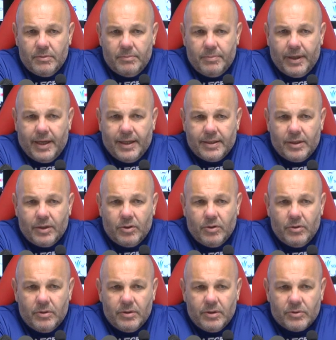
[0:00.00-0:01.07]

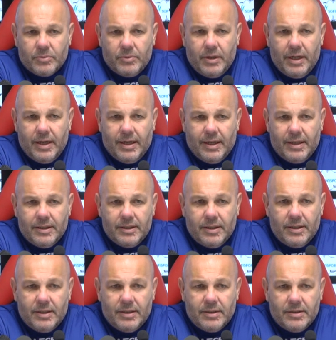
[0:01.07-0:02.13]
pratico e leale
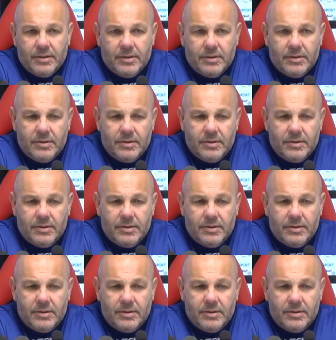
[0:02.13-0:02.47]
nel,